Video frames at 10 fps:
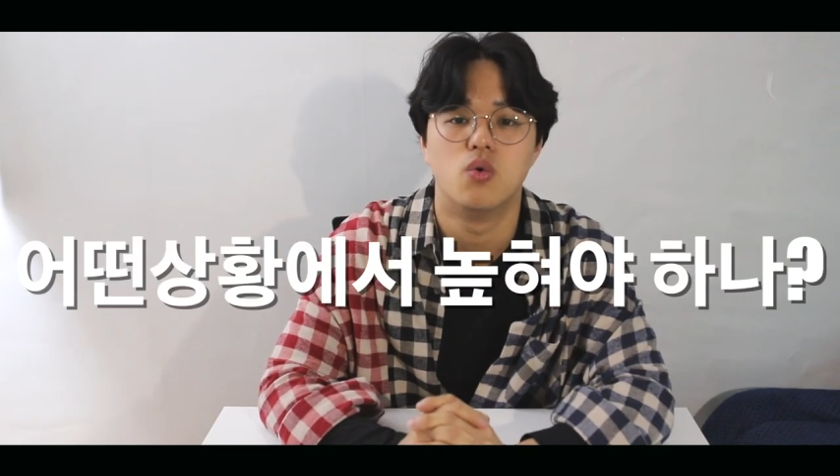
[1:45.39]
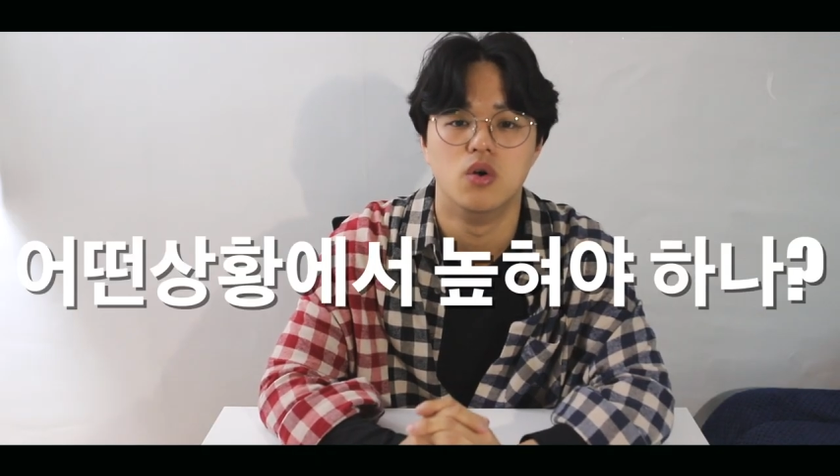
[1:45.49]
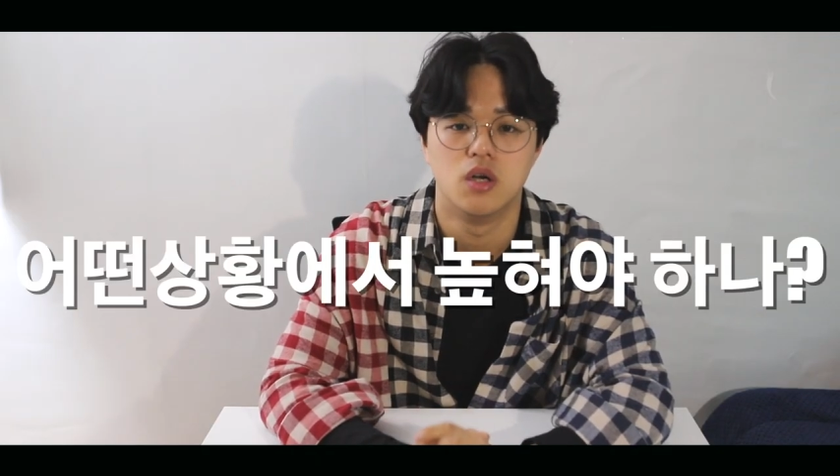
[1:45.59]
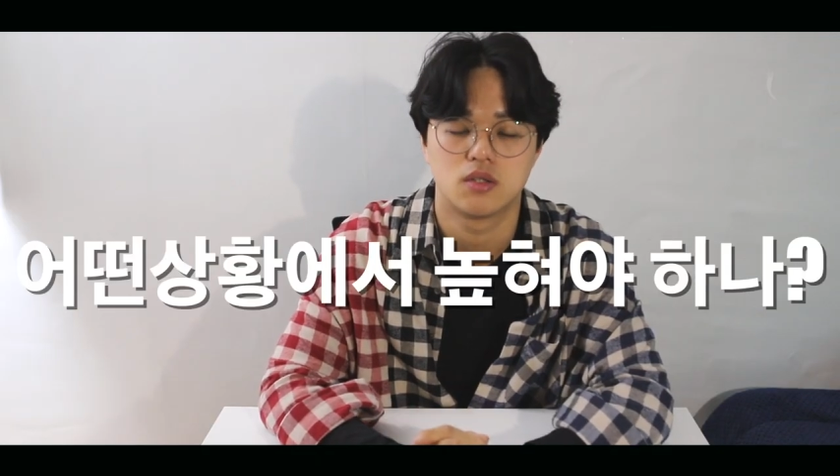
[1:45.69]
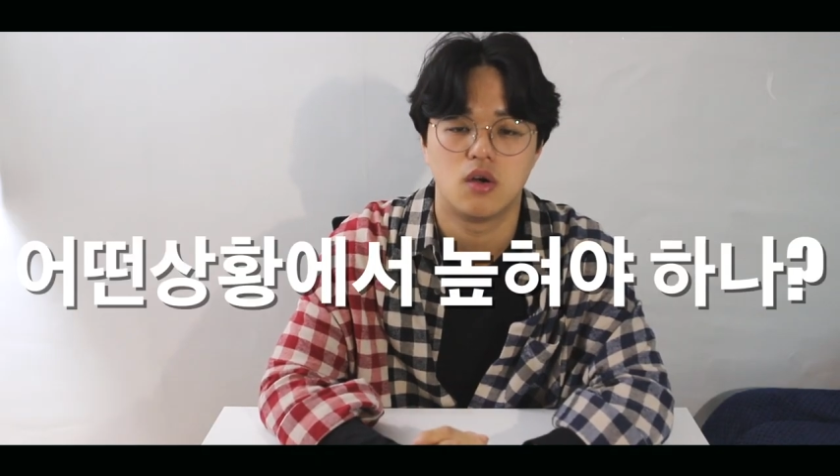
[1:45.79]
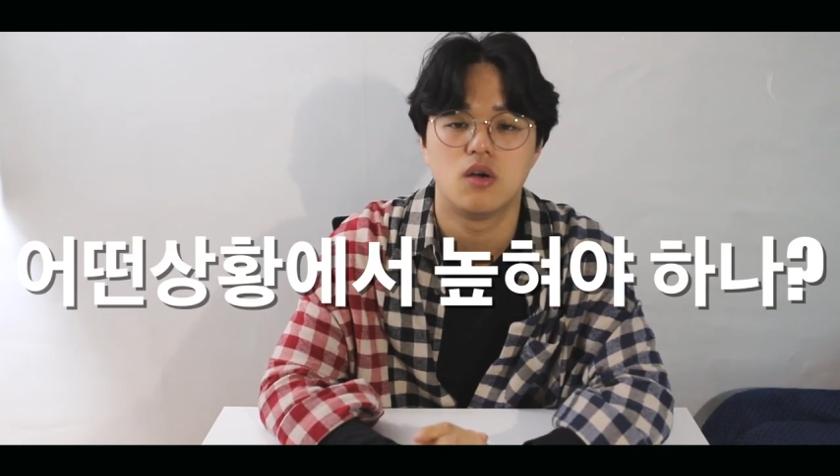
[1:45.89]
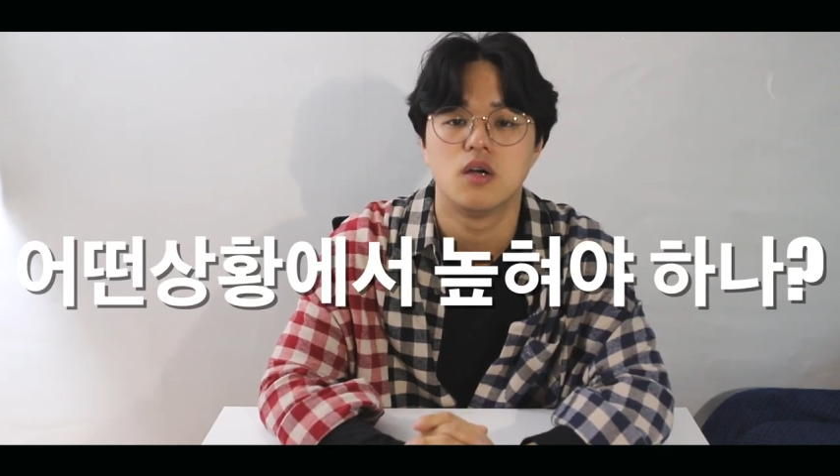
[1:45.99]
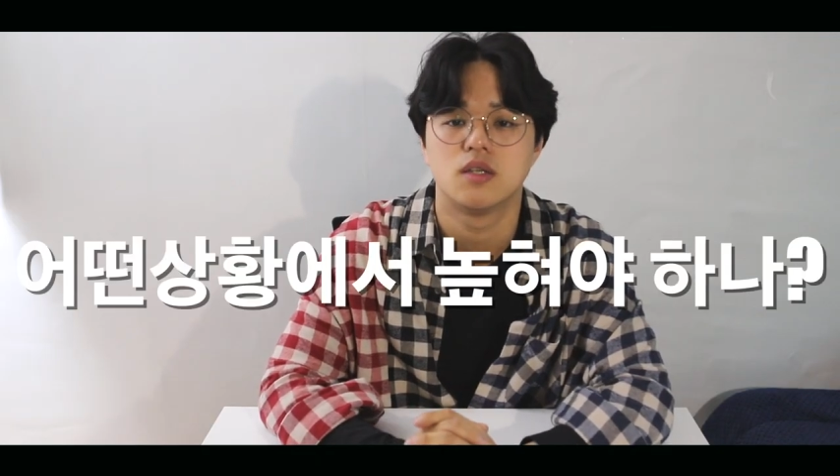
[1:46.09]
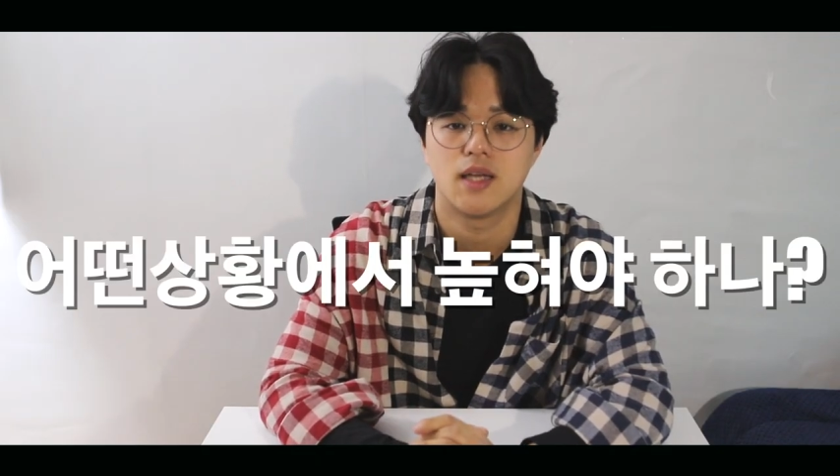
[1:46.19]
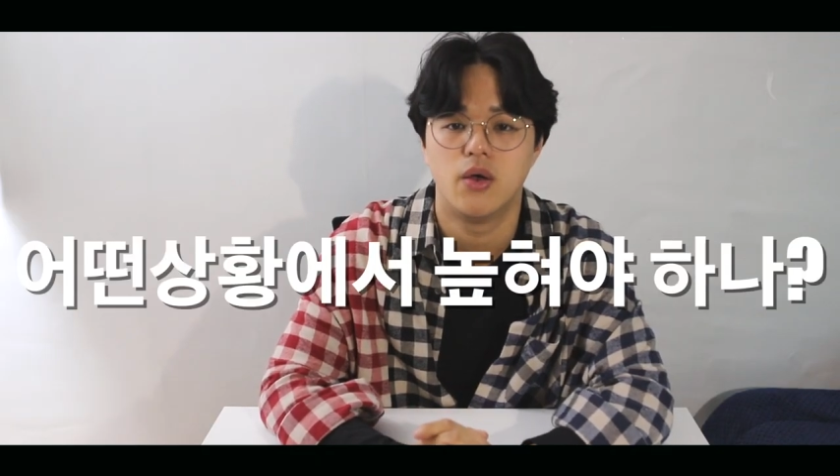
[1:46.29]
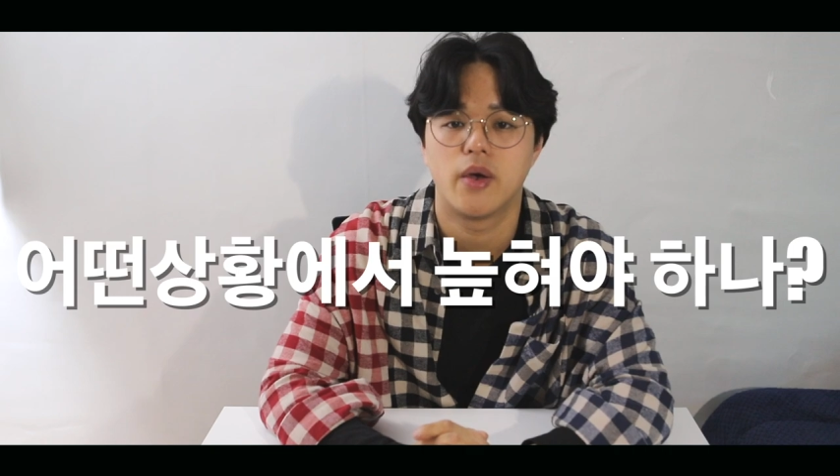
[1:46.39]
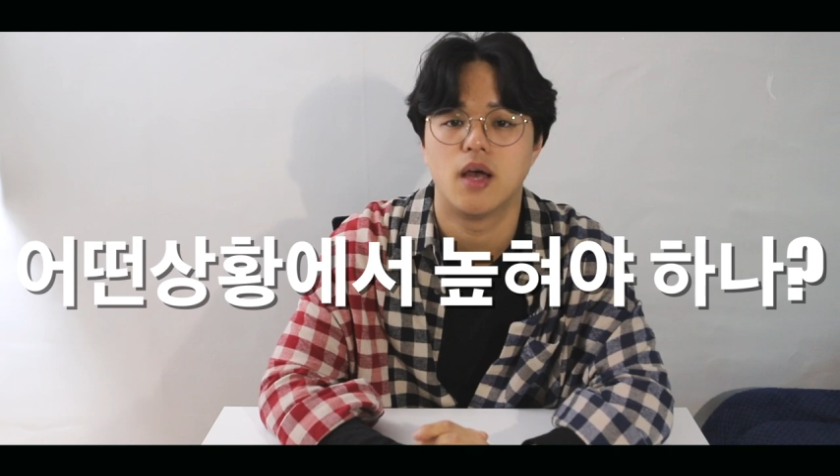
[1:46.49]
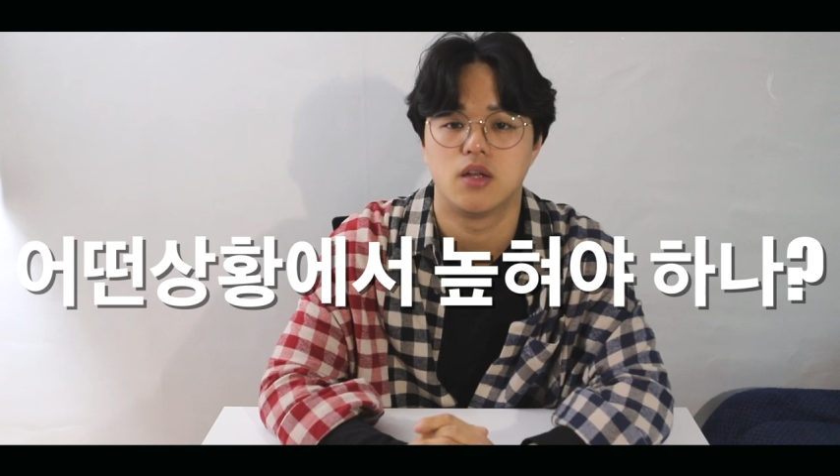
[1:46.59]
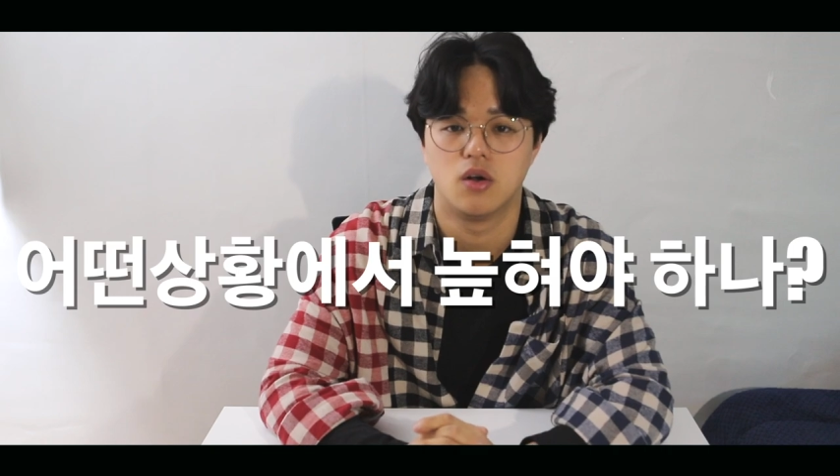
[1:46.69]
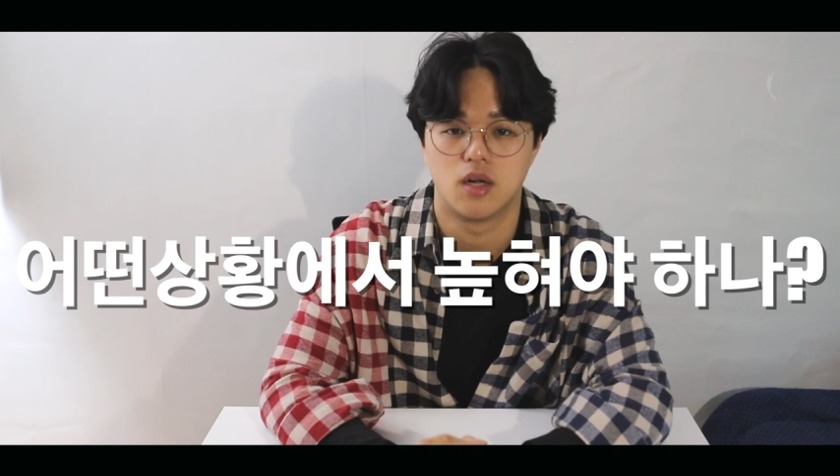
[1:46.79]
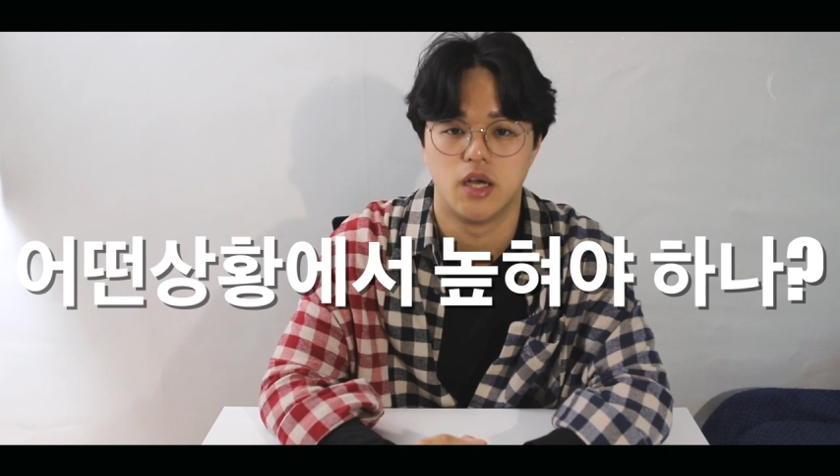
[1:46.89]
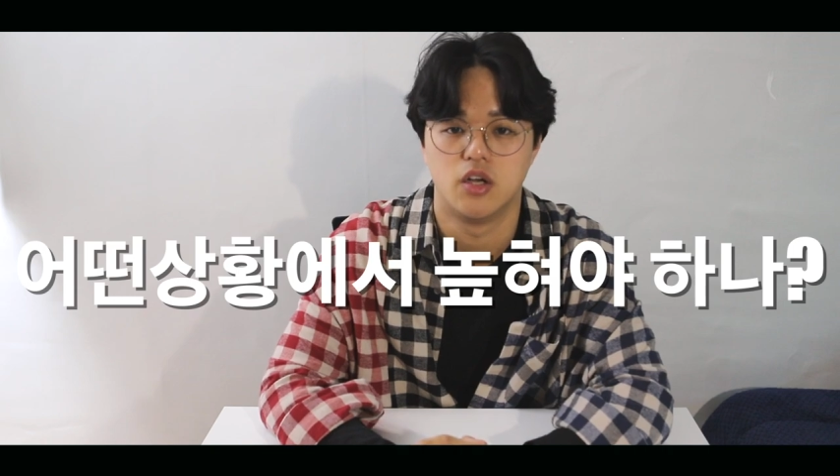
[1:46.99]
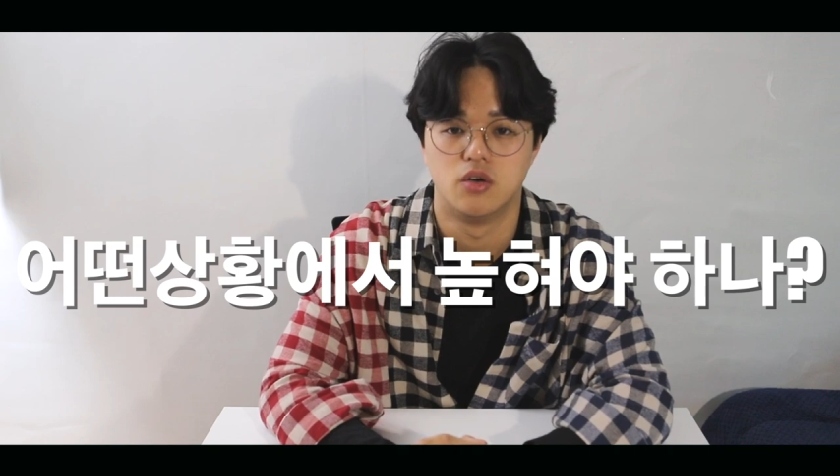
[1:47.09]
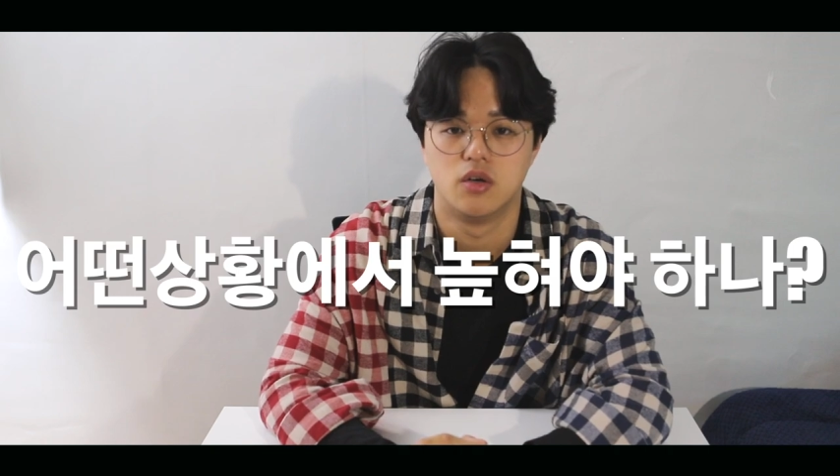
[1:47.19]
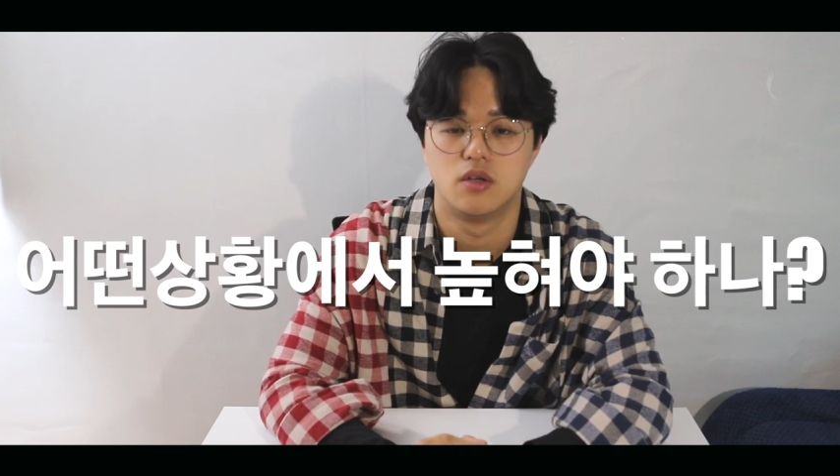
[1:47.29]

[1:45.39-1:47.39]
올려서 사용해야 하는 걸까요?